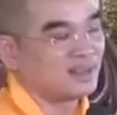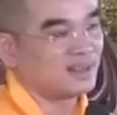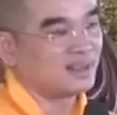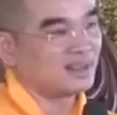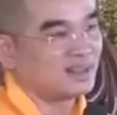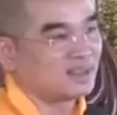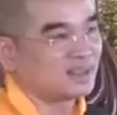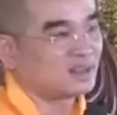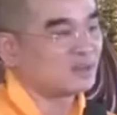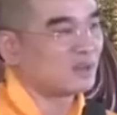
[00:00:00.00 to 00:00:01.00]
Chừng nào mình lột
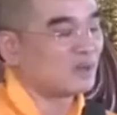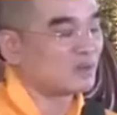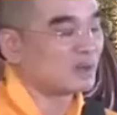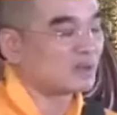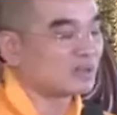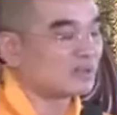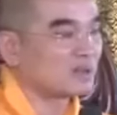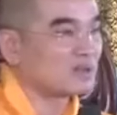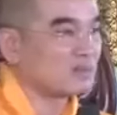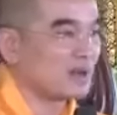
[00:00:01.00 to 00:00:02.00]
hết cặp kiến màu
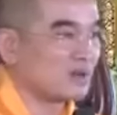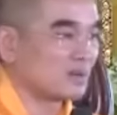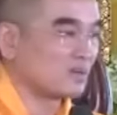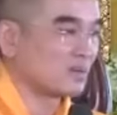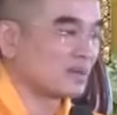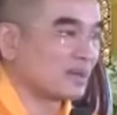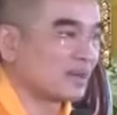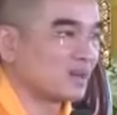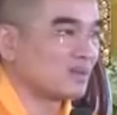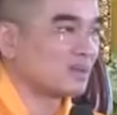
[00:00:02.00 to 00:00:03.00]
của mình ra để mà
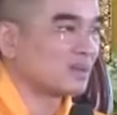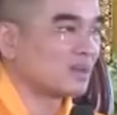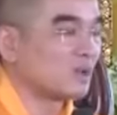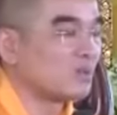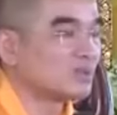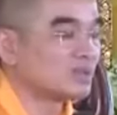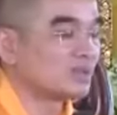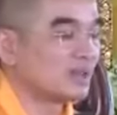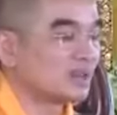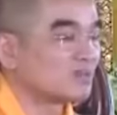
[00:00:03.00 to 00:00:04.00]
nhìn đúng sự thật của một
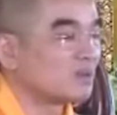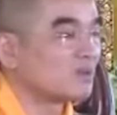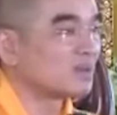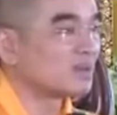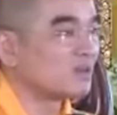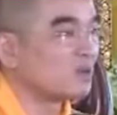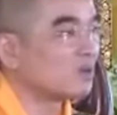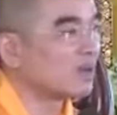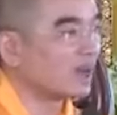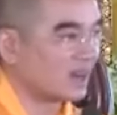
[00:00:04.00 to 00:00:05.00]
vấn đề một lần
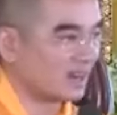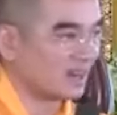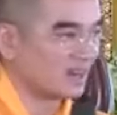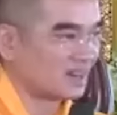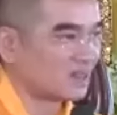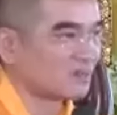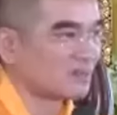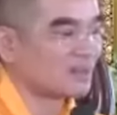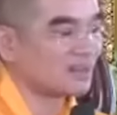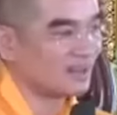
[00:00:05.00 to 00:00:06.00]
trong đời này.
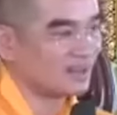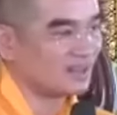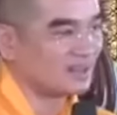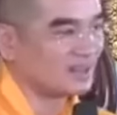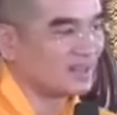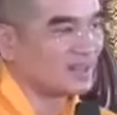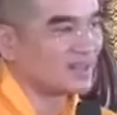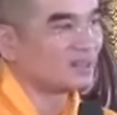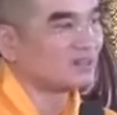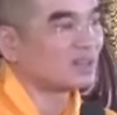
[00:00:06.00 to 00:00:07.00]
Chúng ta có
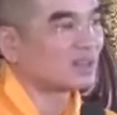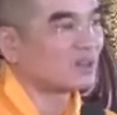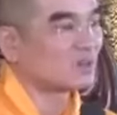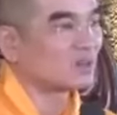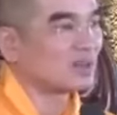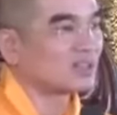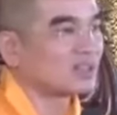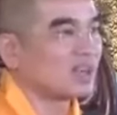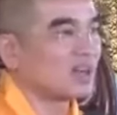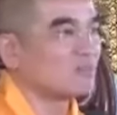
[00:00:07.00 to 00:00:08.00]
một lần chạm
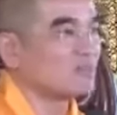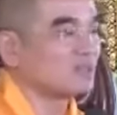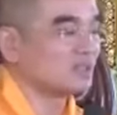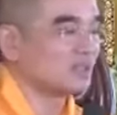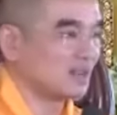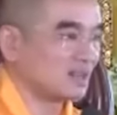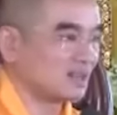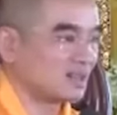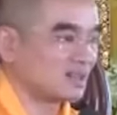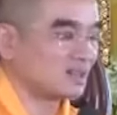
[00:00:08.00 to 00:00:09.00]
sự thật, chúng
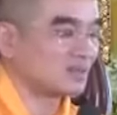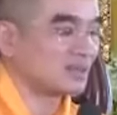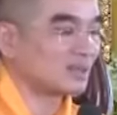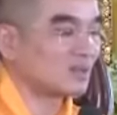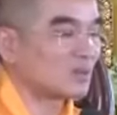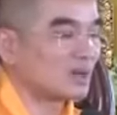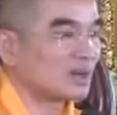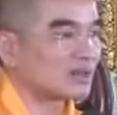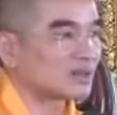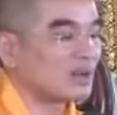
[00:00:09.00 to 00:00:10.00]
ta có một lần
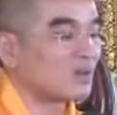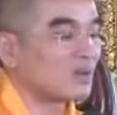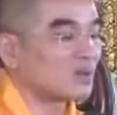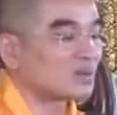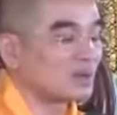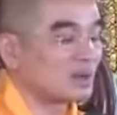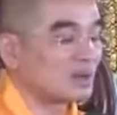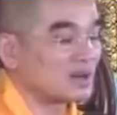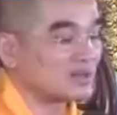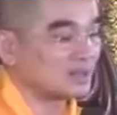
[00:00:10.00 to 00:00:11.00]
thấu rõ chân
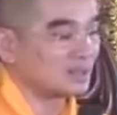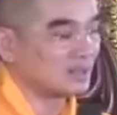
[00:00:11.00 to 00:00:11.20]
lý,